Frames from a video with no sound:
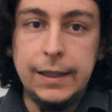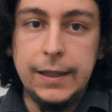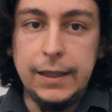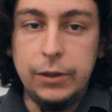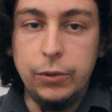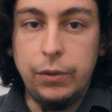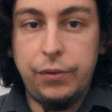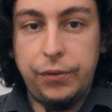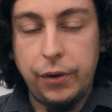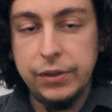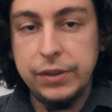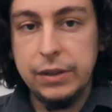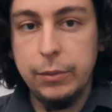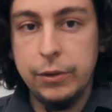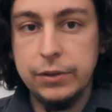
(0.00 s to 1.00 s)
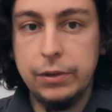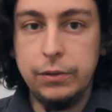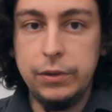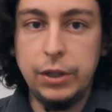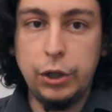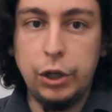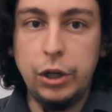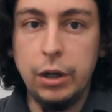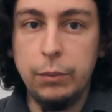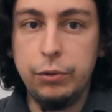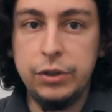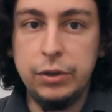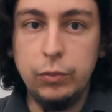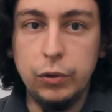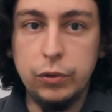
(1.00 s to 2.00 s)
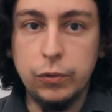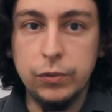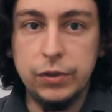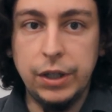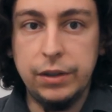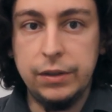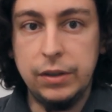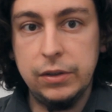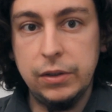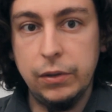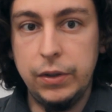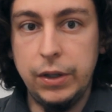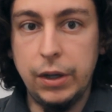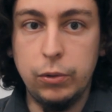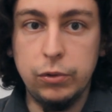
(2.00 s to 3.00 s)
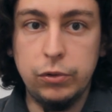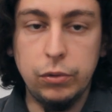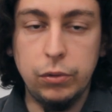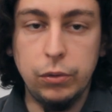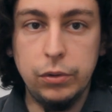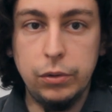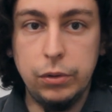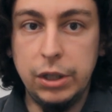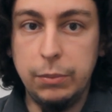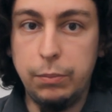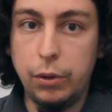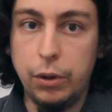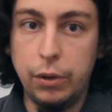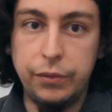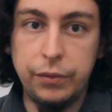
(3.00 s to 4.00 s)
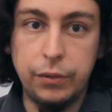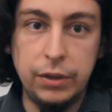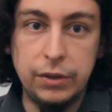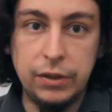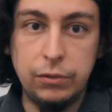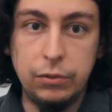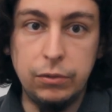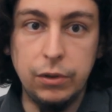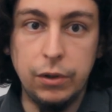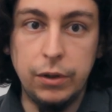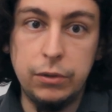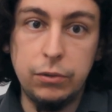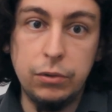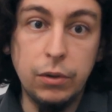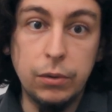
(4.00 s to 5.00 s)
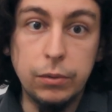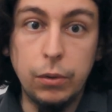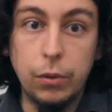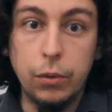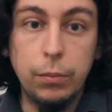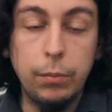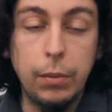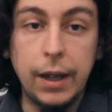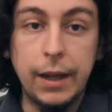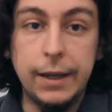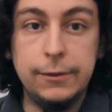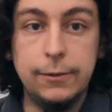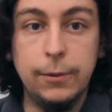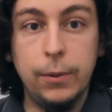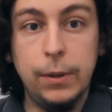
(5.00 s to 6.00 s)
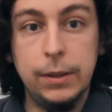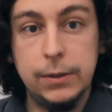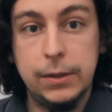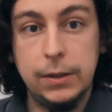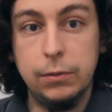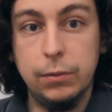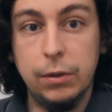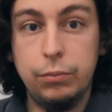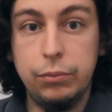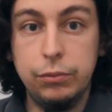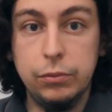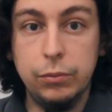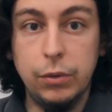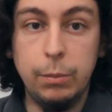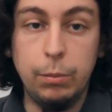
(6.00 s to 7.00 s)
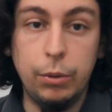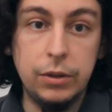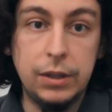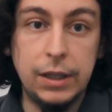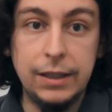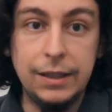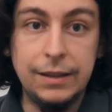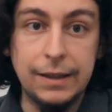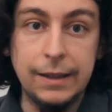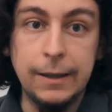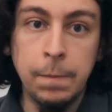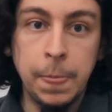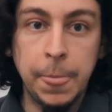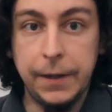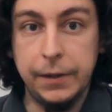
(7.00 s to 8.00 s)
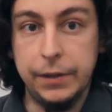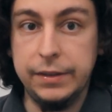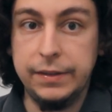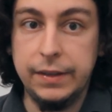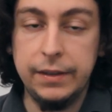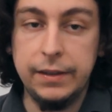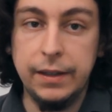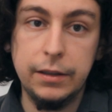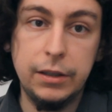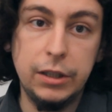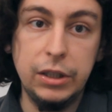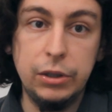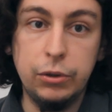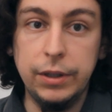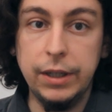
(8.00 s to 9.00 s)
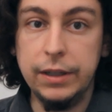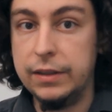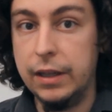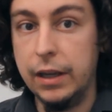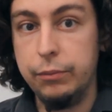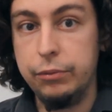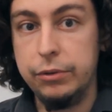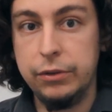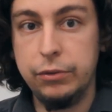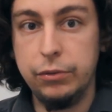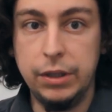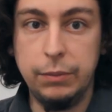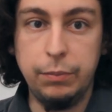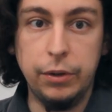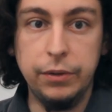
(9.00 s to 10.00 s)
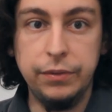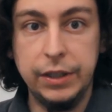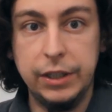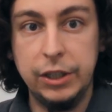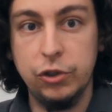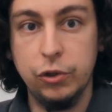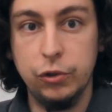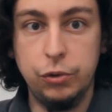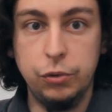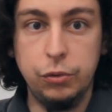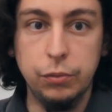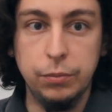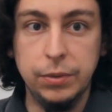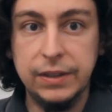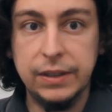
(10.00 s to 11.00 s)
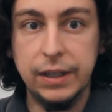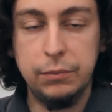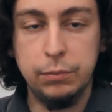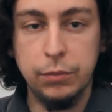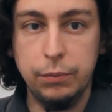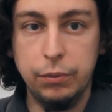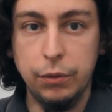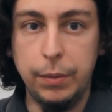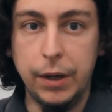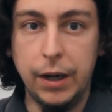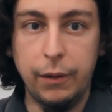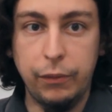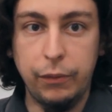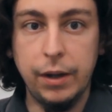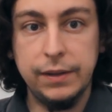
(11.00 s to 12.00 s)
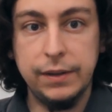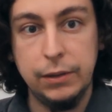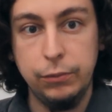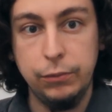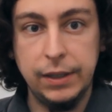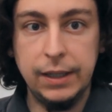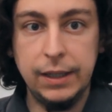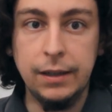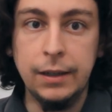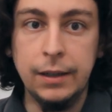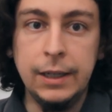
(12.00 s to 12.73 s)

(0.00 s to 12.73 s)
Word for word: Et donc forcément, ça veut dire qu'il est impossible de se concerter, ça veut dire que selon les profs que les étudiants et étudiantes auront, bah, ils auront un enseignement plus ou moins de bonne qualité. Il y en a certains qui connaissent la réputation des profs et qui changent de groupe discrètement pour pas avoir tel ou tel.